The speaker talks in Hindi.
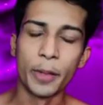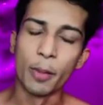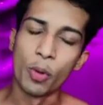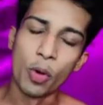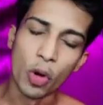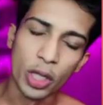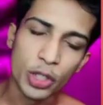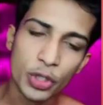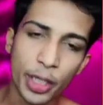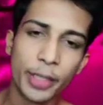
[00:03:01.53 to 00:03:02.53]
अपना बहुत
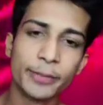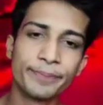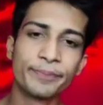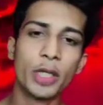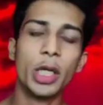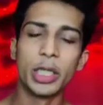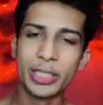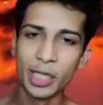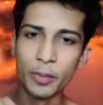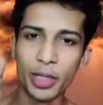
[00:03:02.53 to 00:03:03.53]
अच्छा है
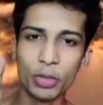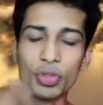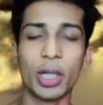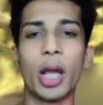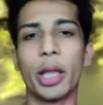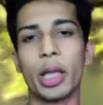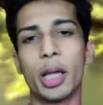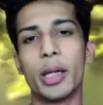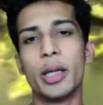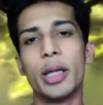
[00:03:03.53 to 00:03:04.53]
इसलिए मैंने तुझे कहा
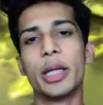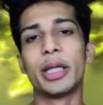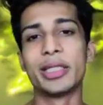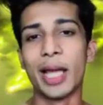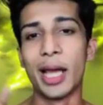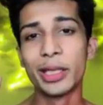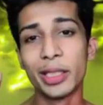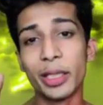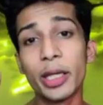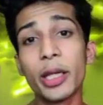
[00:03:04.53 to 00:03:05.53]
था कि जहाँ
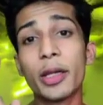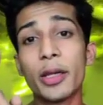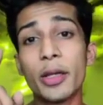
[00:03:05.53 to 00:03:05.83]
तेरे